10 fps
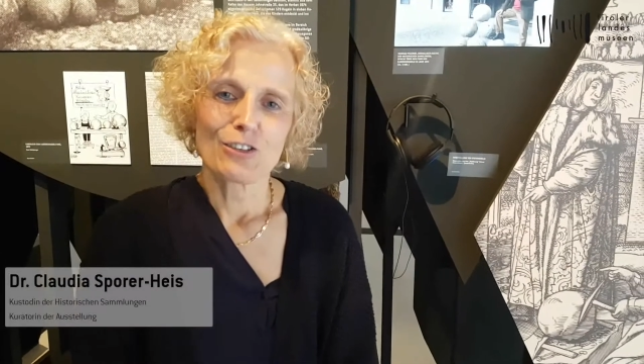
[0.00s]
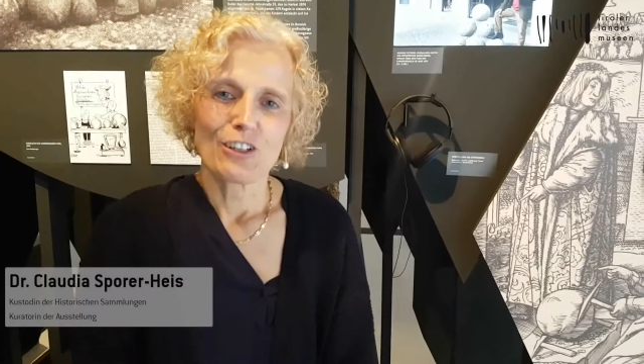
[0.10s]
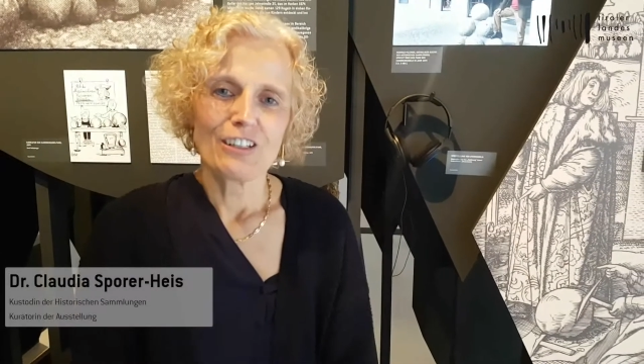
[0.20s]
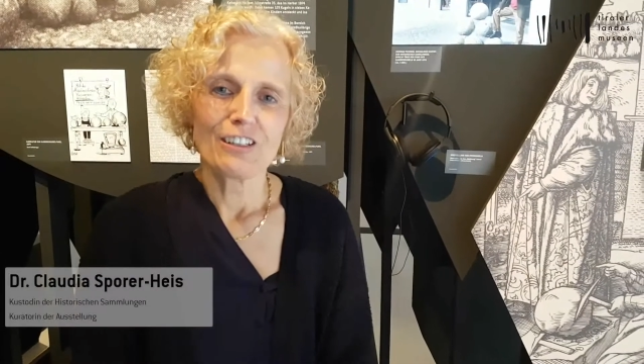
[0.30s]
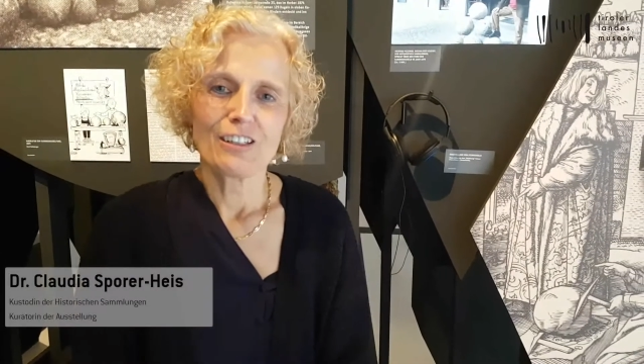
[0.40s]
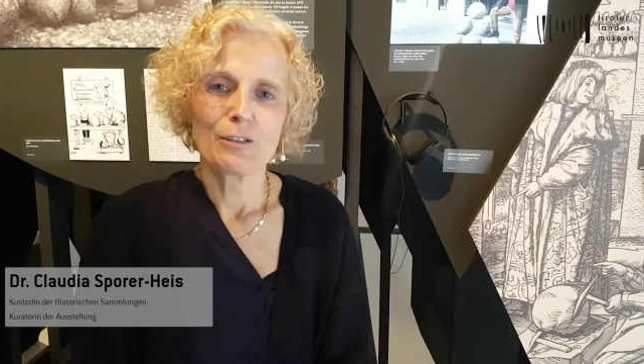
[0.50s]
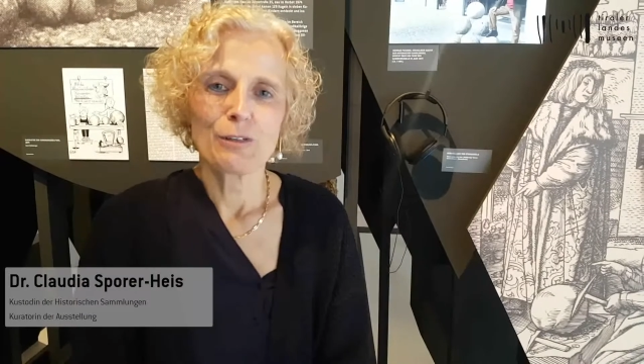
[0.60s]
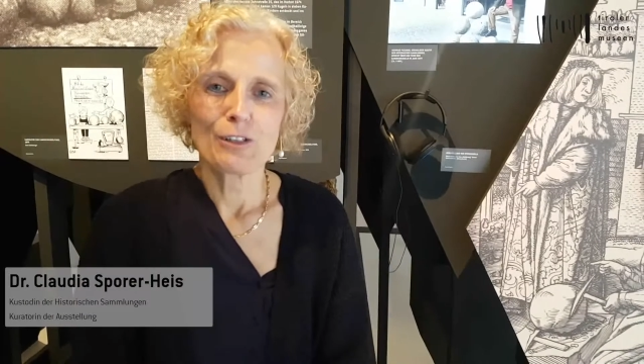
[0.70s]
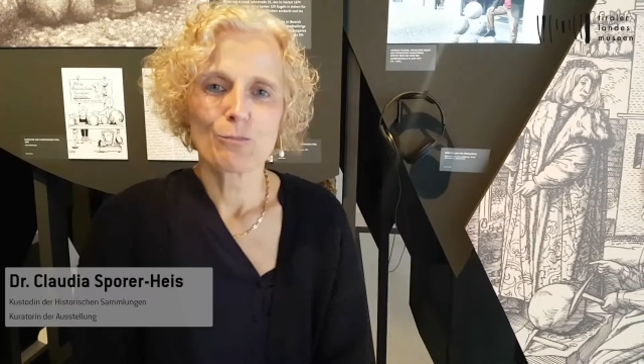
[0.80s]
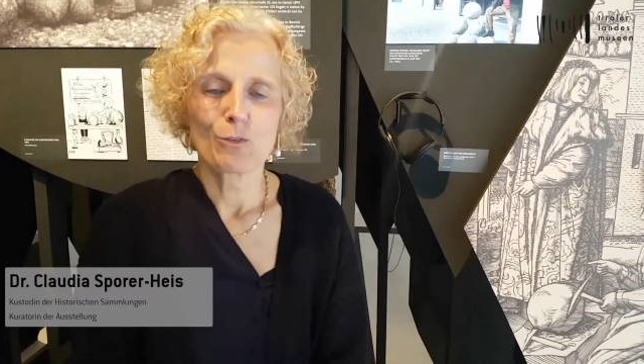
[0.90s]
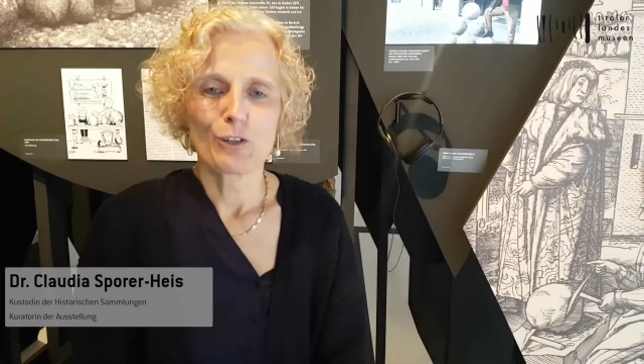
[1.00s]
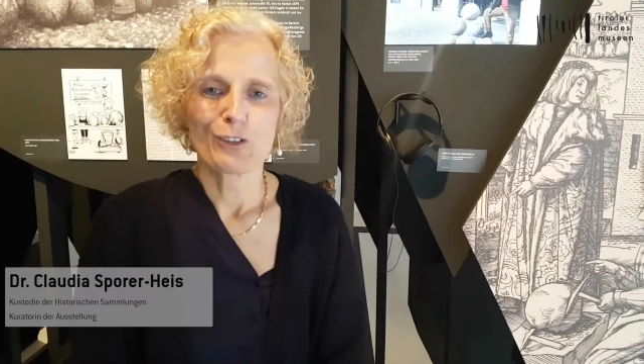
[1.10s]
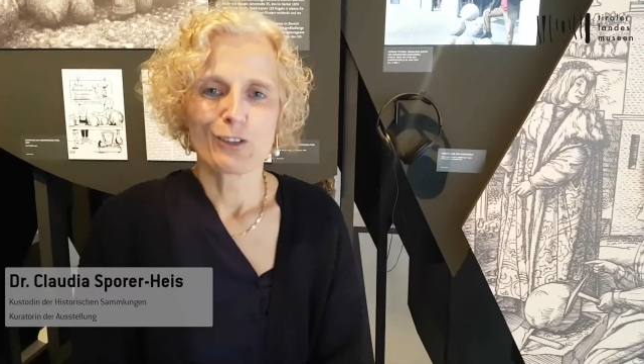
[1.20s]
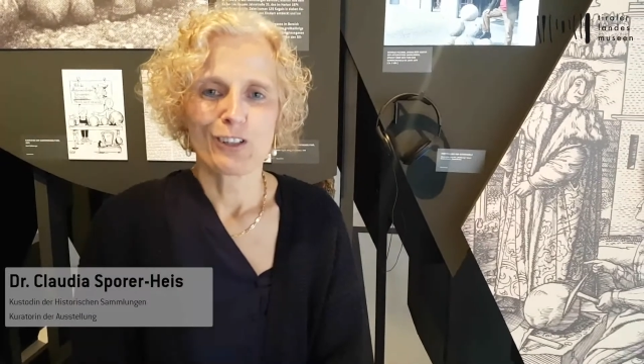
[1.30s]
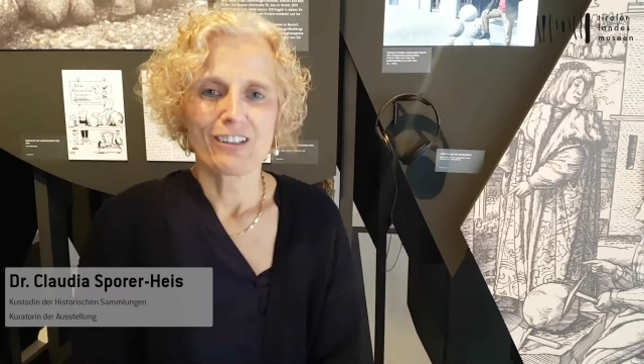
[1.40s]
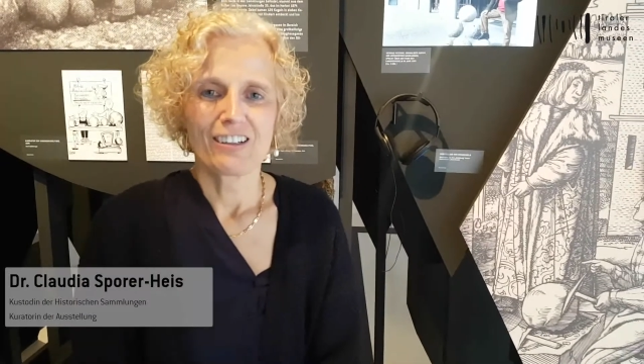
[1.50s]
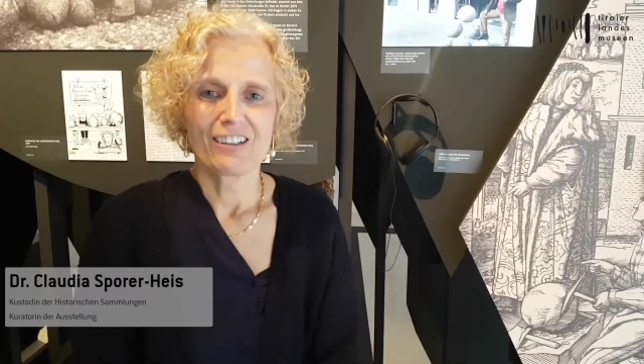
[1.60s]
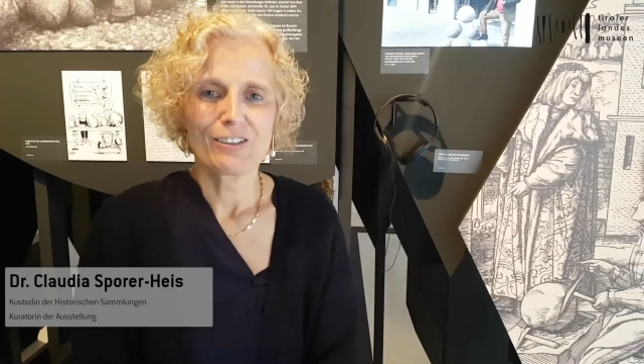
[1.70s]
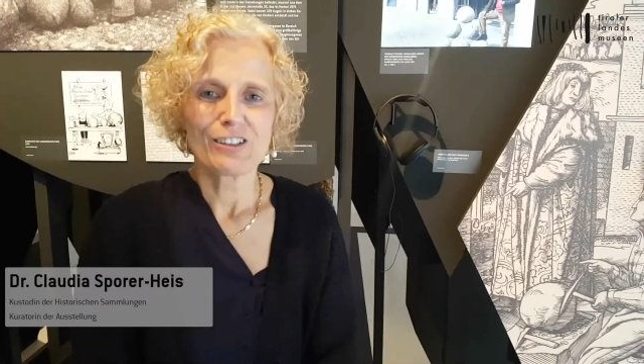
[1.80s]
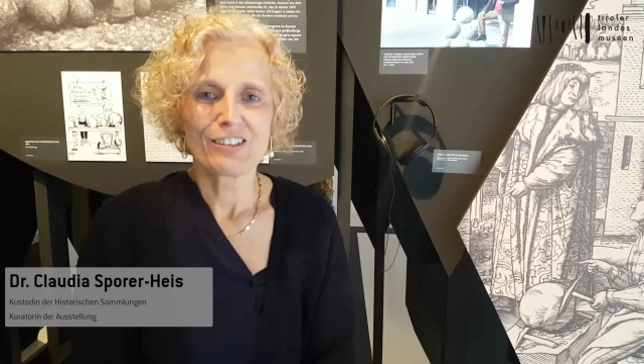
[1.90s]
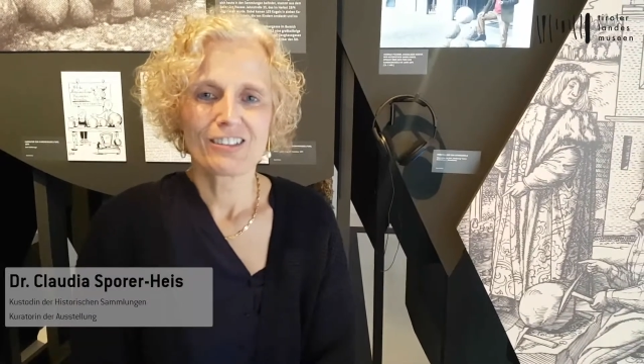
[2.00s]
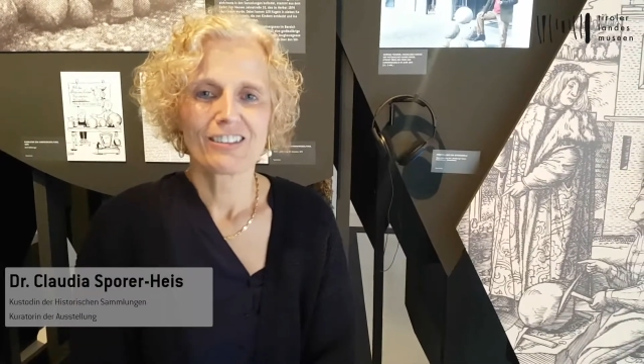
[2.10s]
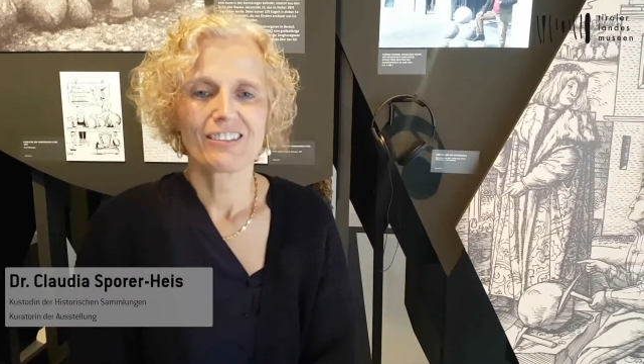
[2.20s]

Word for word: Zeug im Innsbrucker Zeughaus